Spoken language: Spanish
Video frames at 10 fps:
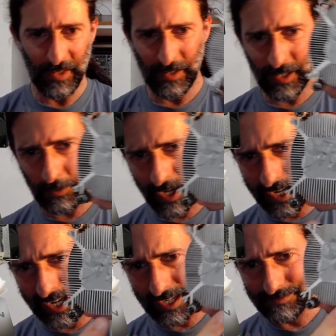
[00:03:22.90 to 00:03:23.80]
que va
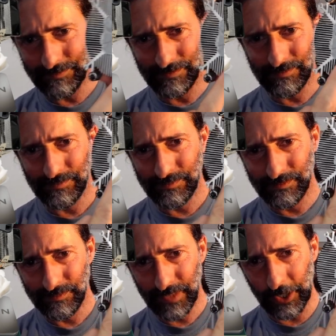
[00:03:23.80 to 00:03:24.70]
acá
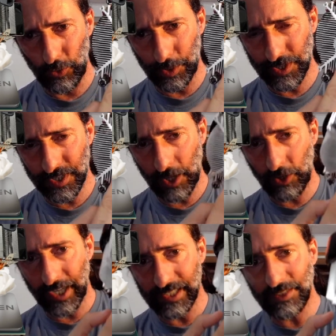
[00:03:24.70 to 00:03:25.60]
en un
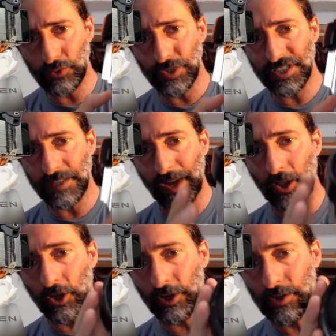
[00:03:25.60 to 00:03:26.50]
procesador. Este es un
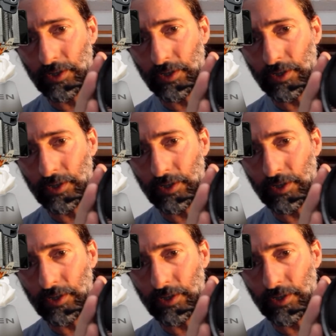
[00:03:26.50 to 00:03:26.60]
disipador